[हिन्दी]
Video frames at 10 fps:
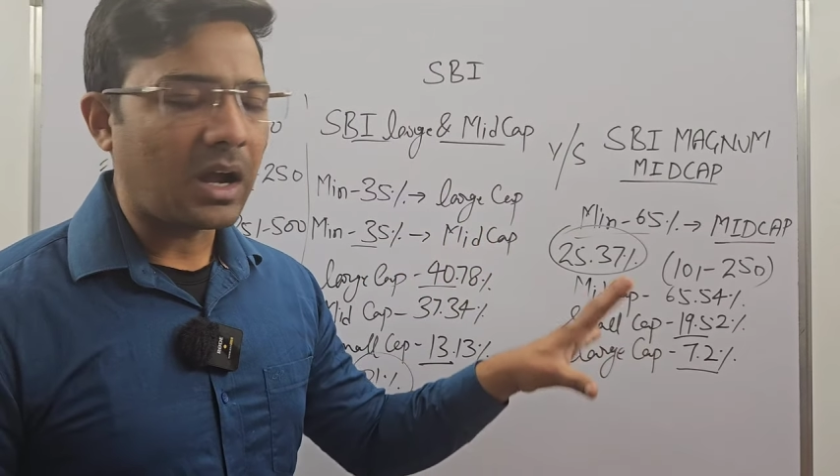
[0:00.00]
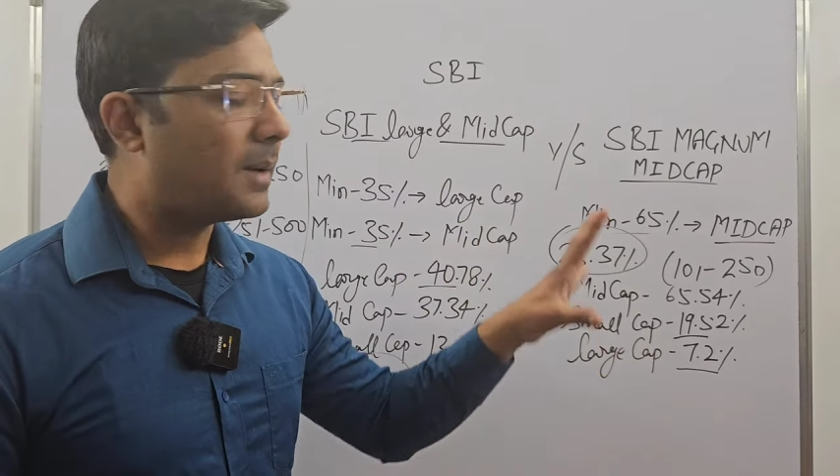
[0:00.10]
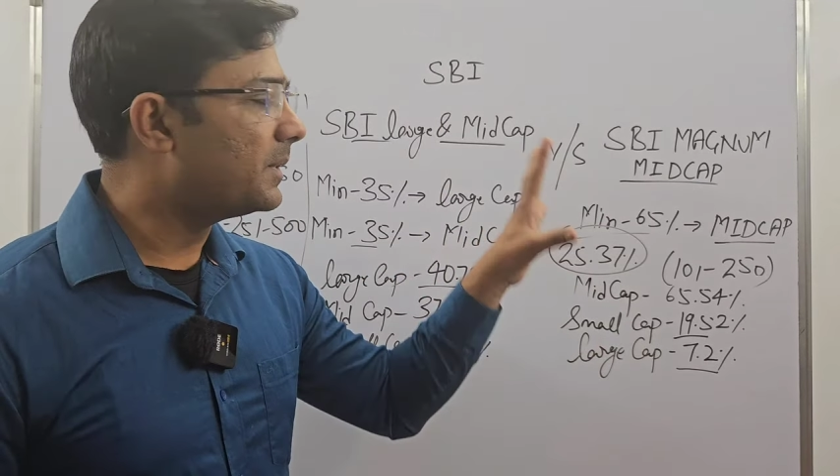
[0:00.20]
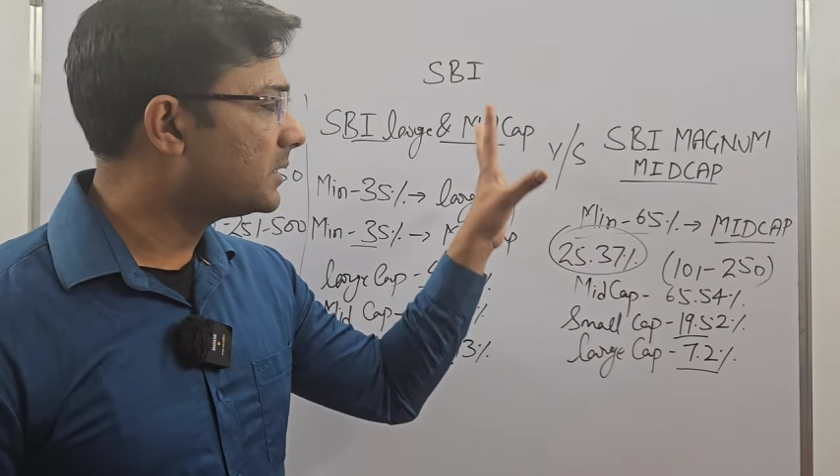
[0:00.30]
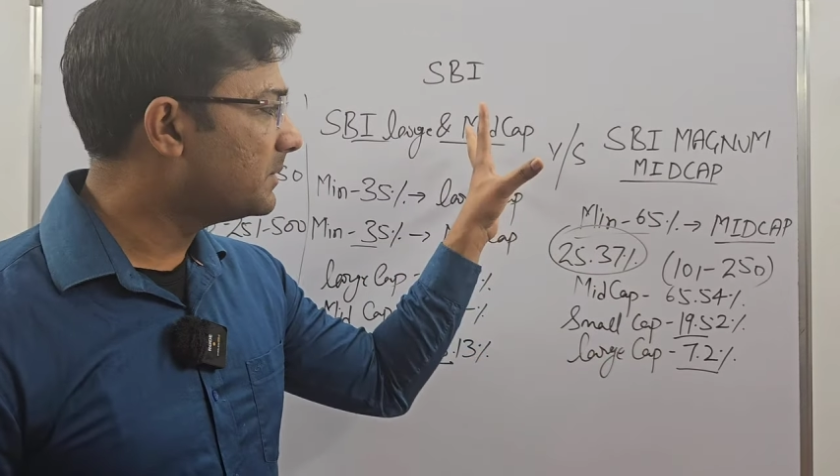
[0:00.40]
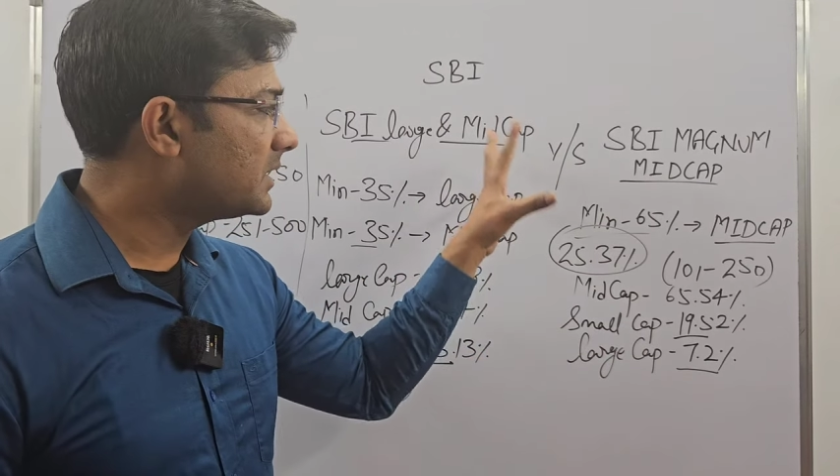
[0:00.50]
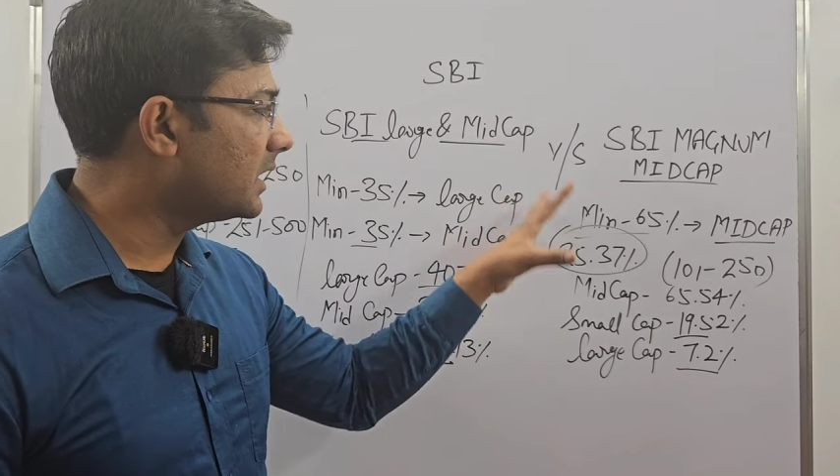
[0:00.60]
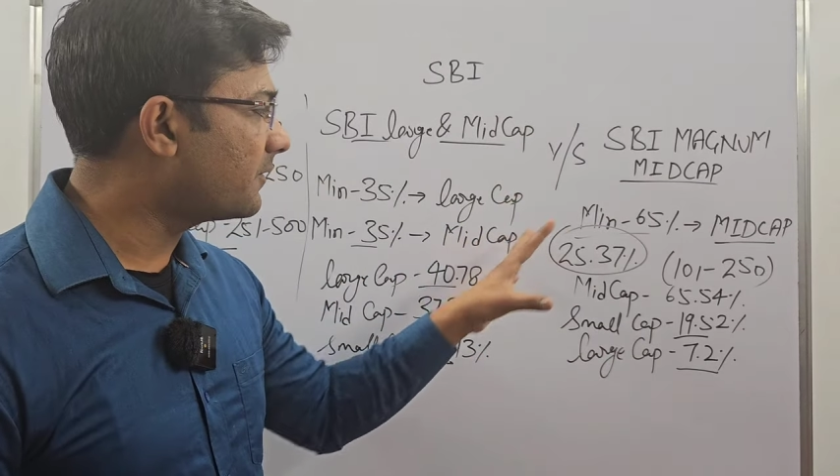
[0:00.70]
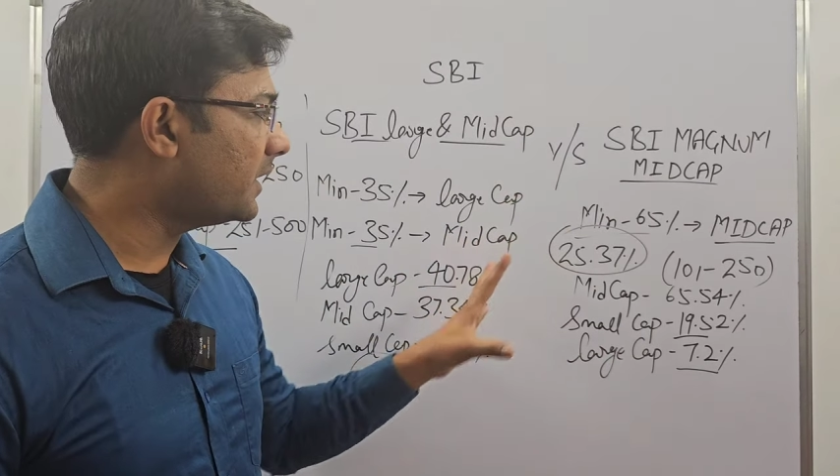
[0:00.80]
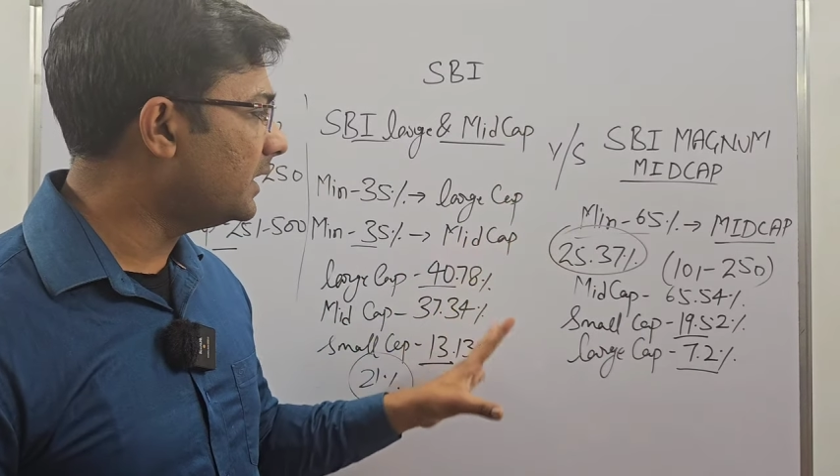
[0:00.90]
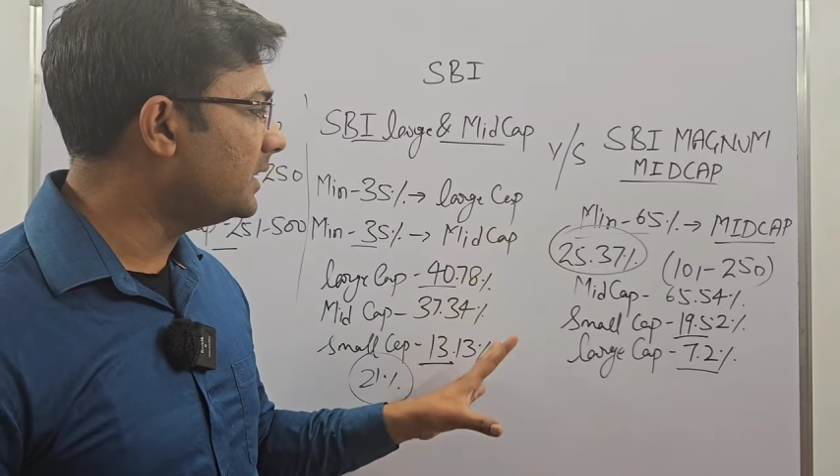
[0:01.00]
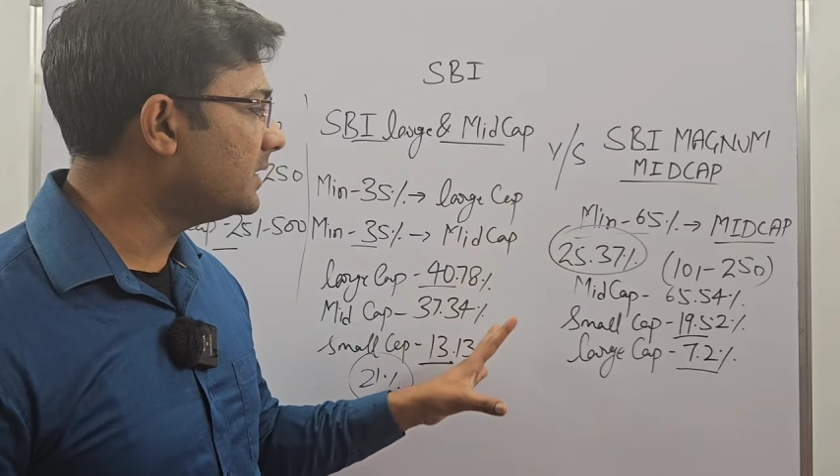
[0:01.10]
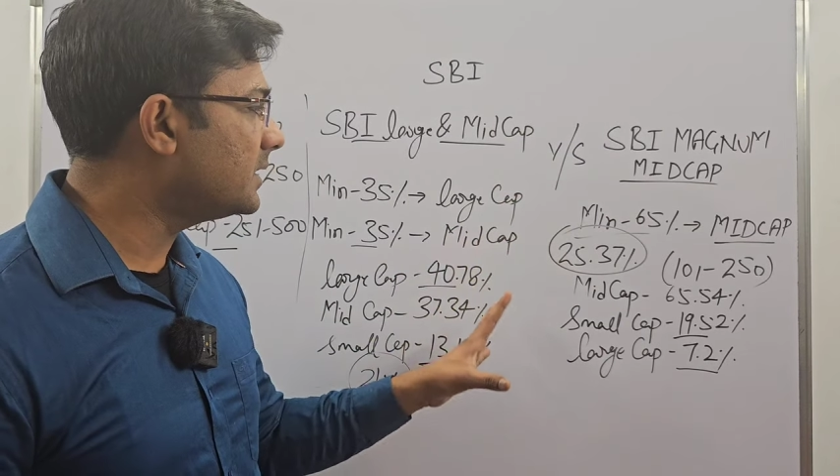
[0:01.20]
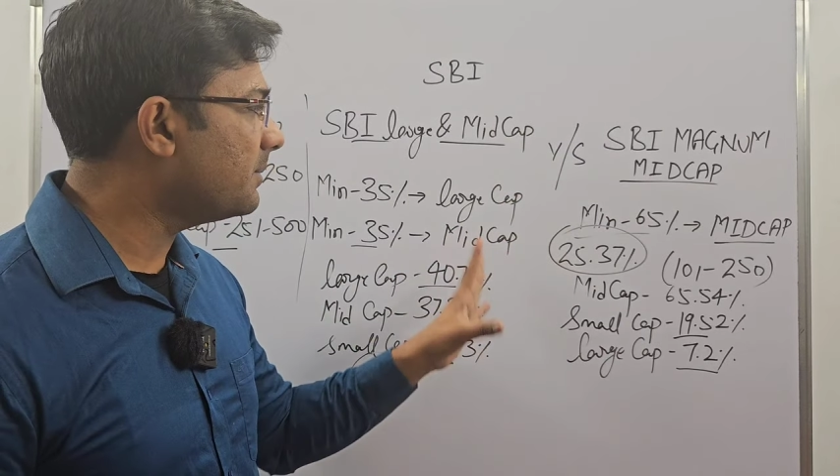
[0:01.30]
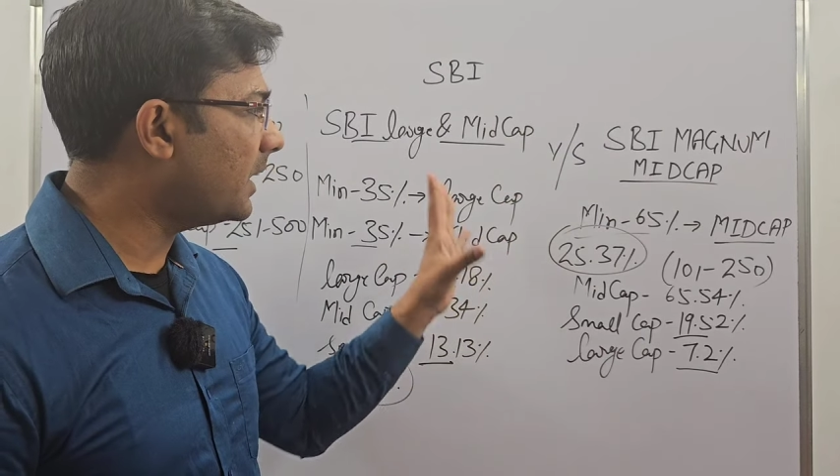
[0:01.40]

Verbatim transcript: आप इसमें से एक फंड ले लीजिए